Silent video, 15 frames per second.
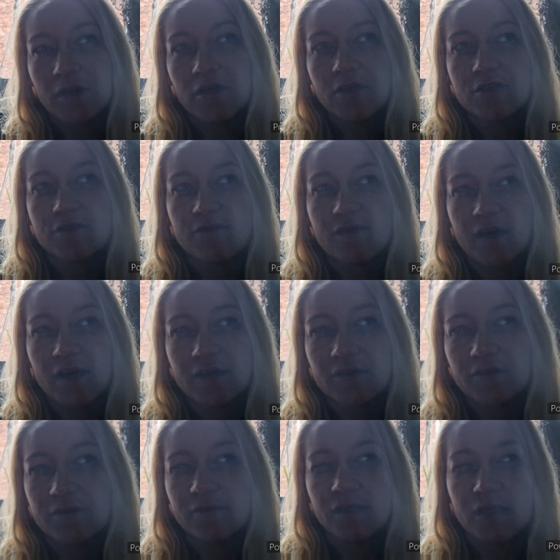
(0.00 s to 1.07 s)
i
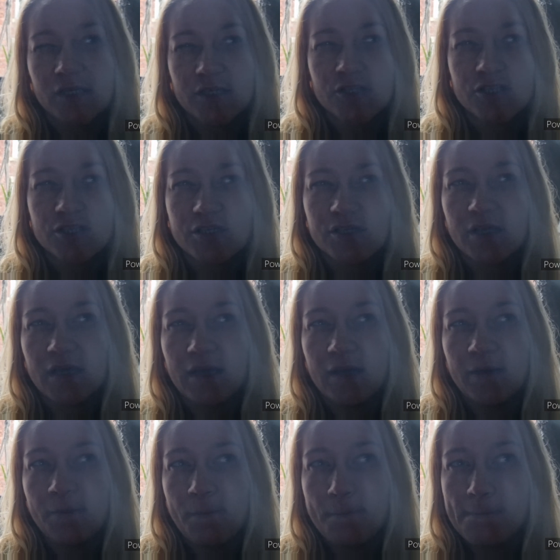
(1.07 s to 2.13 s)
czwartą
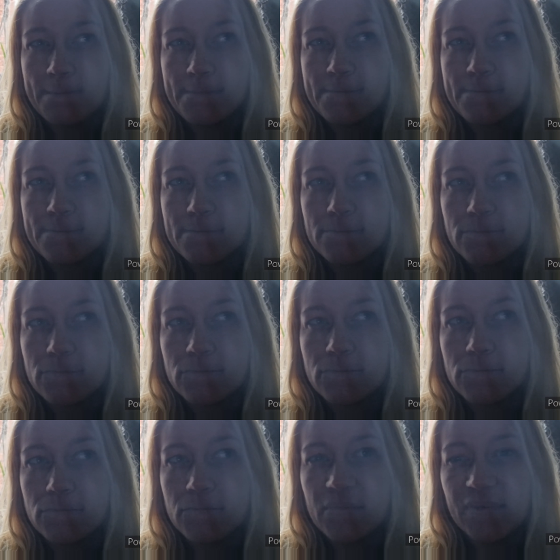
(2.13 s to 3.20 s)
jeszcze
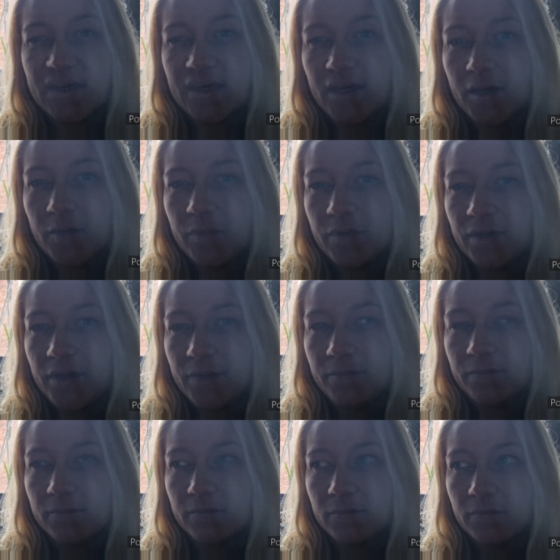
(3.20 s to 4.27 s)
tak jakby
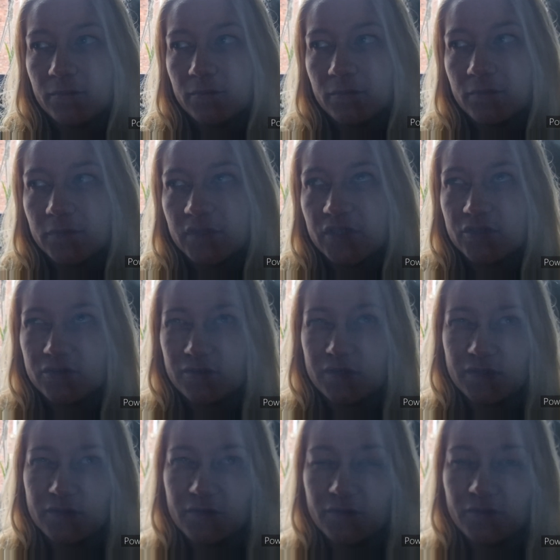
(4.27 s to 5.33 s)
też
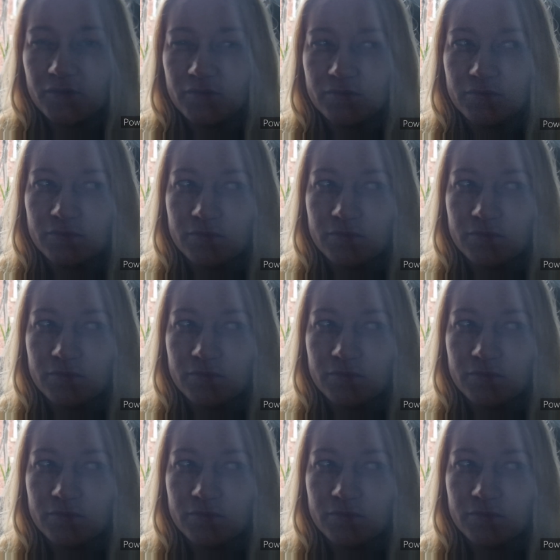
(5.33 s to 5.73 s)
dodatkowo.